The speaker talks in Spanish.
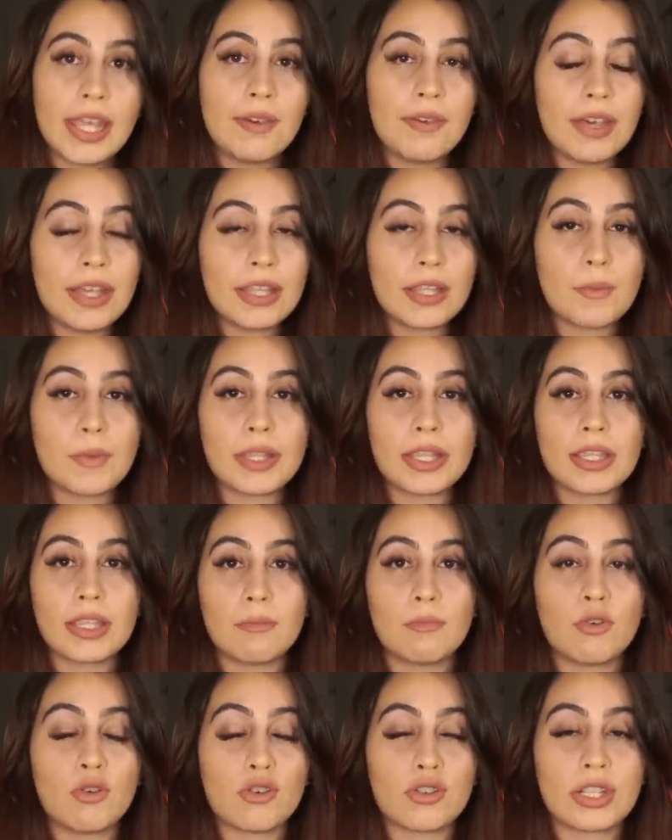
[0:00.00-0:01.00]
y evidentemente
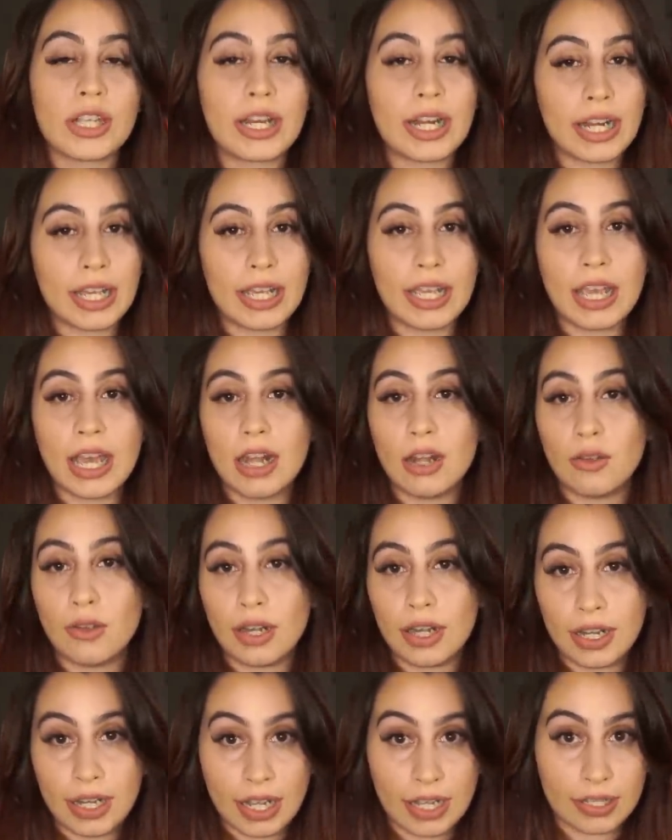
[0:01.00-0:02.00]
tampoco se creía lo
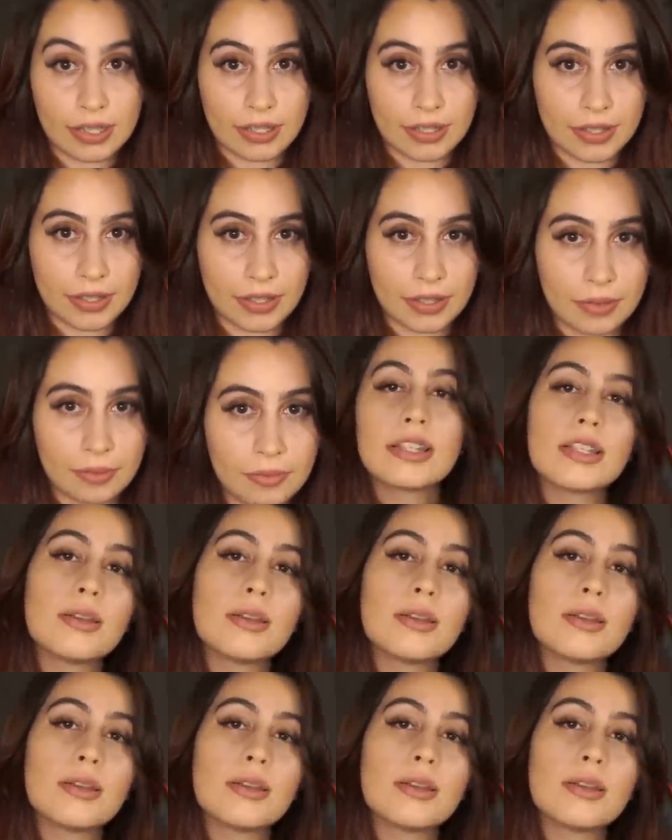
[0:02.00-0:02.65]
del cáncer.